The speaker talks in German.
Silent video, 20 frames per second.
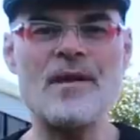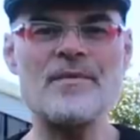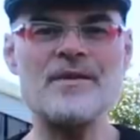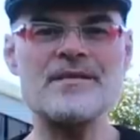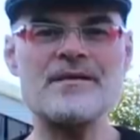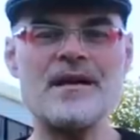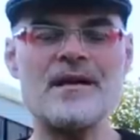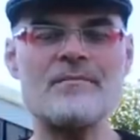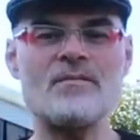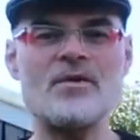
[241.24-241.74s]
habe
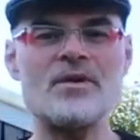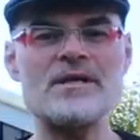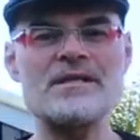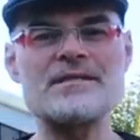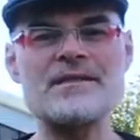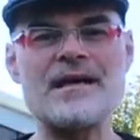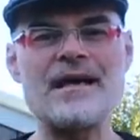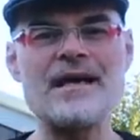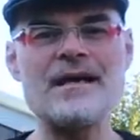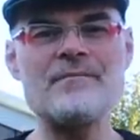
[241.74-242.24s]
ich ja ein Model
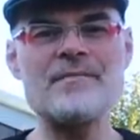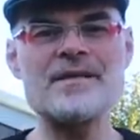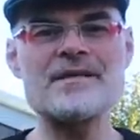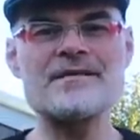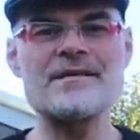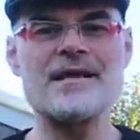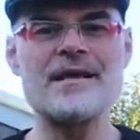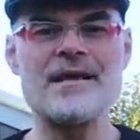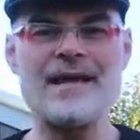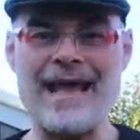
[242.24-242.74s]
3
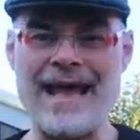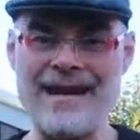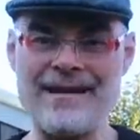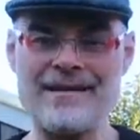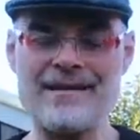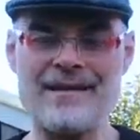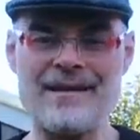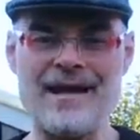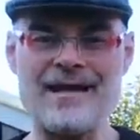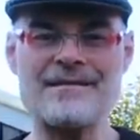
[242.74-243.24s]
mit
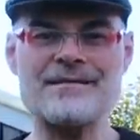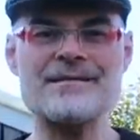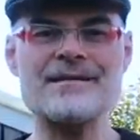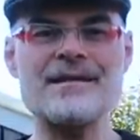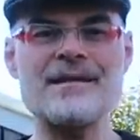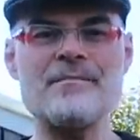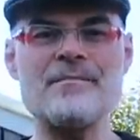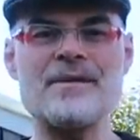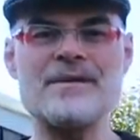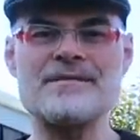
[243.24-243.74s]

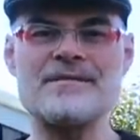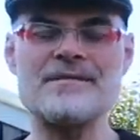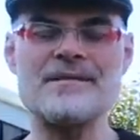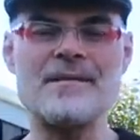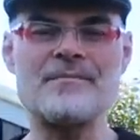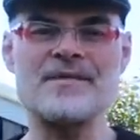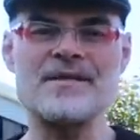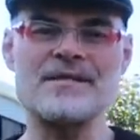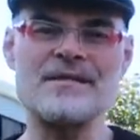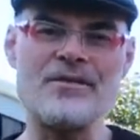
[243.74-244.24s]
Heckantrieb, also ich
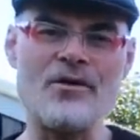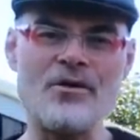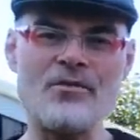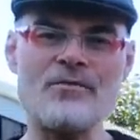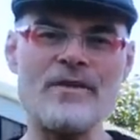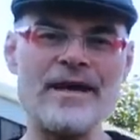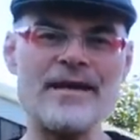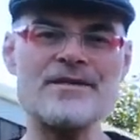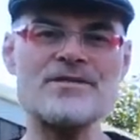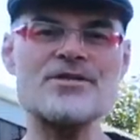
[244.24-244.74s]
habe das Long
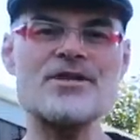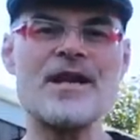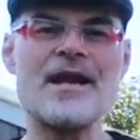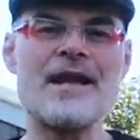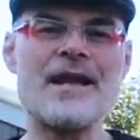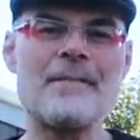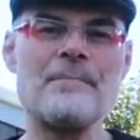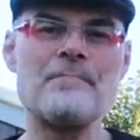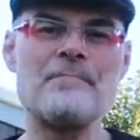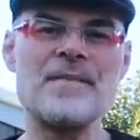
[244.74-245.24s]
Range
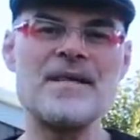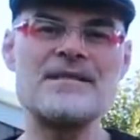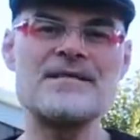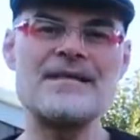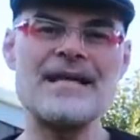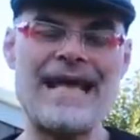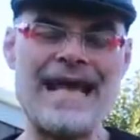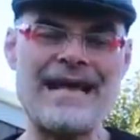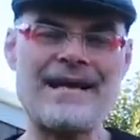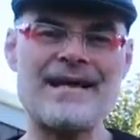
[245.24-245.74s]

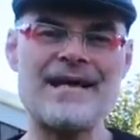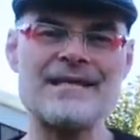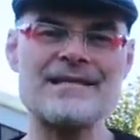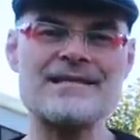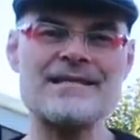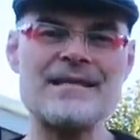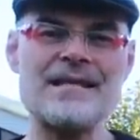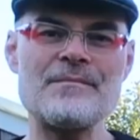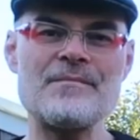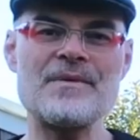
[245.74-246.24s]
mit
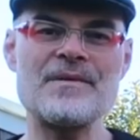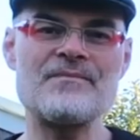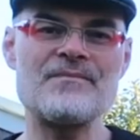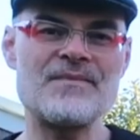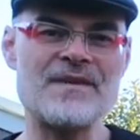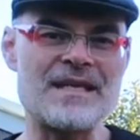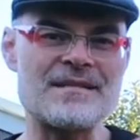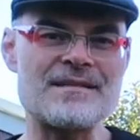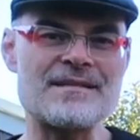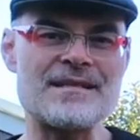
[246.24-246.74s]
Heckantrieb,
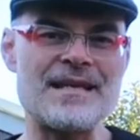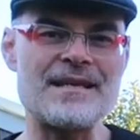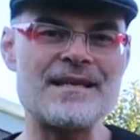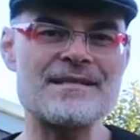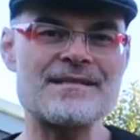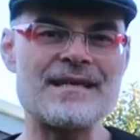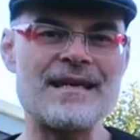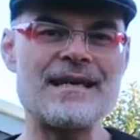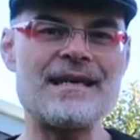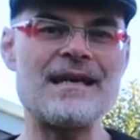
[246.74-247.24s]
das es eine
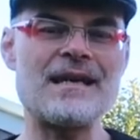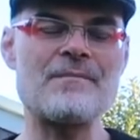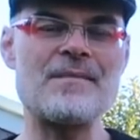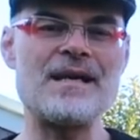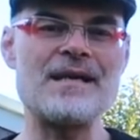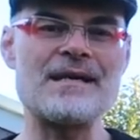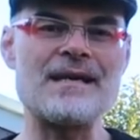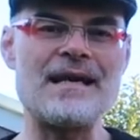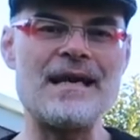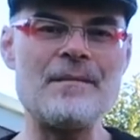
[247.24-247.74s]
Zeit lang
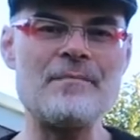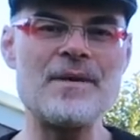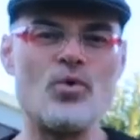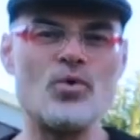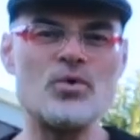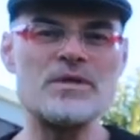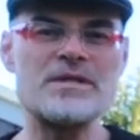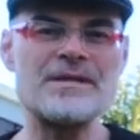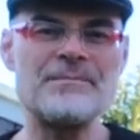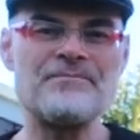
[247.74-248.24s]
mal gab
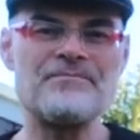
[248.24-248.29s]
und